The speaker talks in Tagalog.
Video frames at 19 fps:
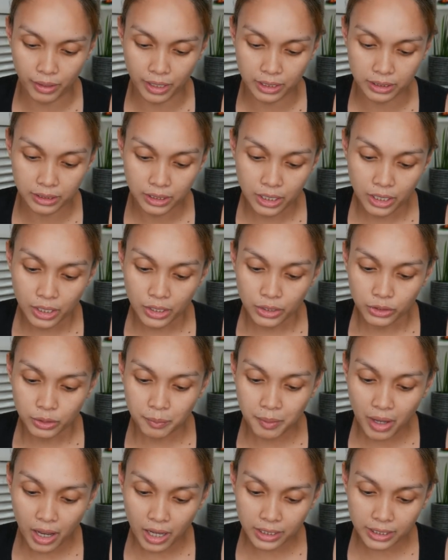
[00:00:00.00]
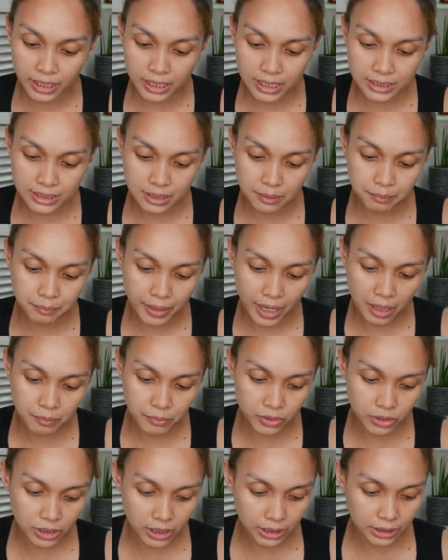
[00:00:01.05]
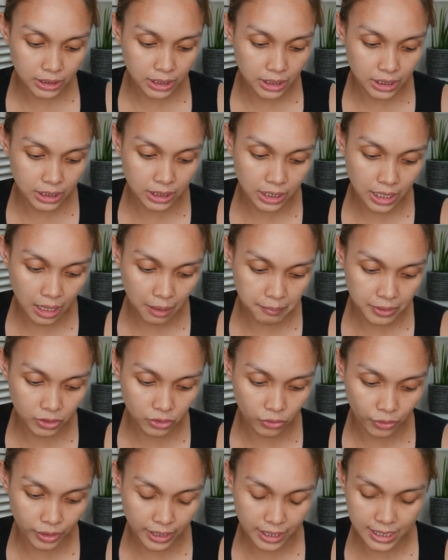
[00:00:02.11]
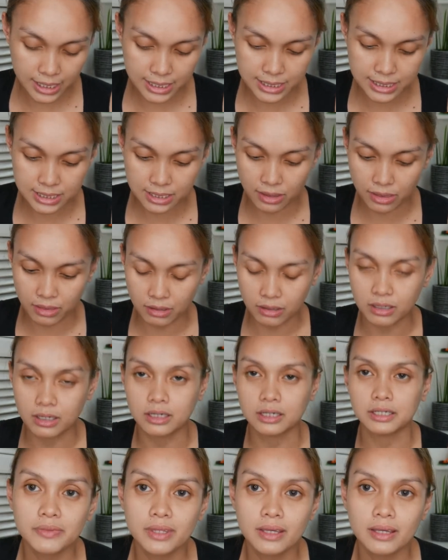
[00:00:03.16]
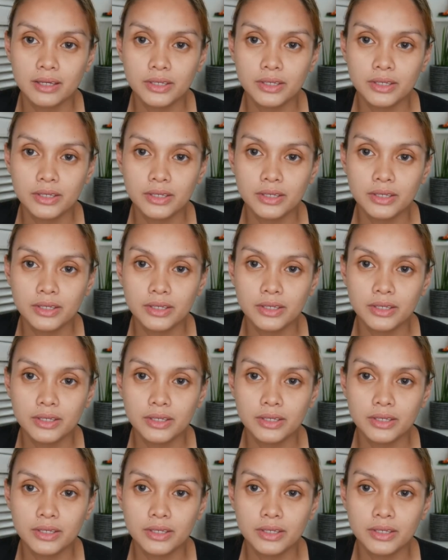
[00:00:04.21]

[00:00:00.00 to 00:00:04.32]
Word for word: And to be honest, ang primer lang na ginagamit ko is the